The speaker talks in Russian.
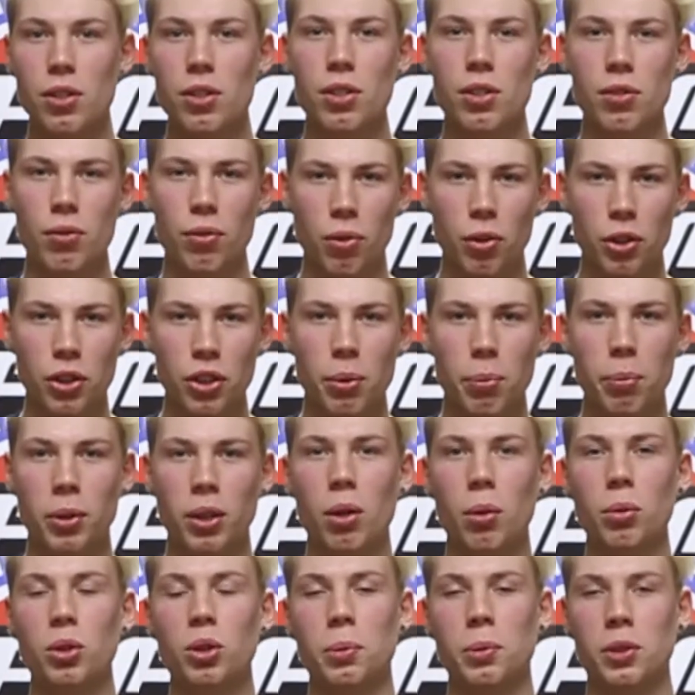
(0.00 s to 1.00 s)
Сегодня мы
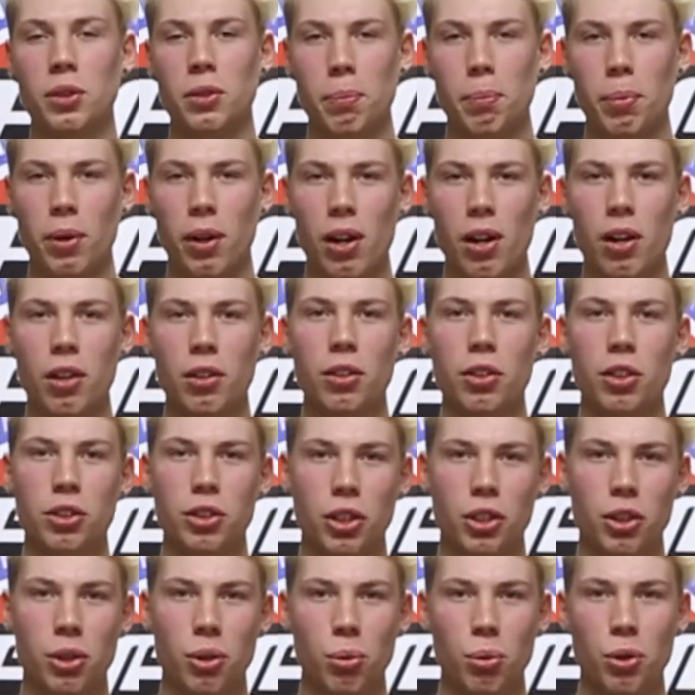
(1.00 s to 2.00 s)
научимся правильно
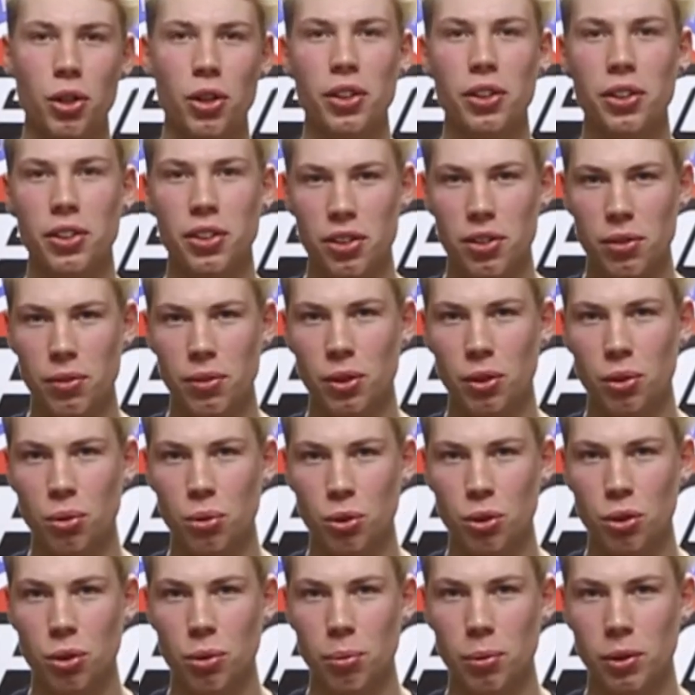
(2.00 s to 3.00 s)
держать руки за
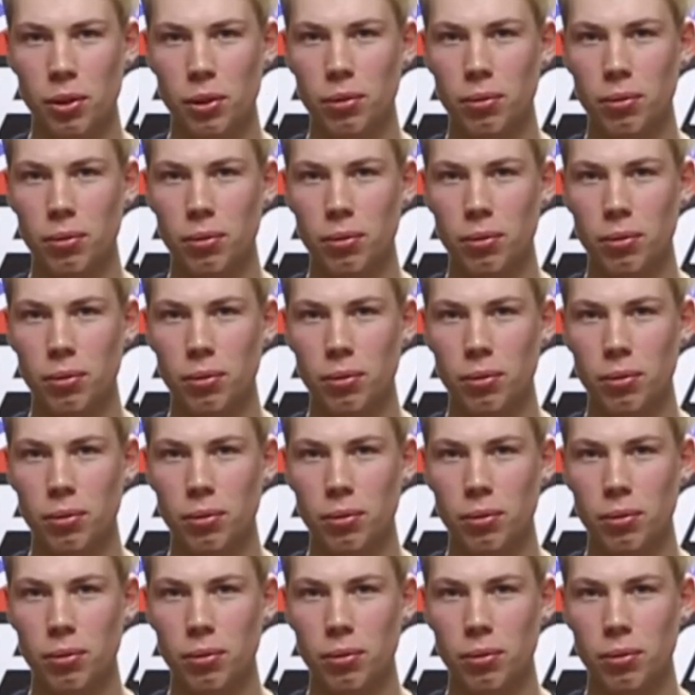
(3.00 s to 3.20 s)
вертушками.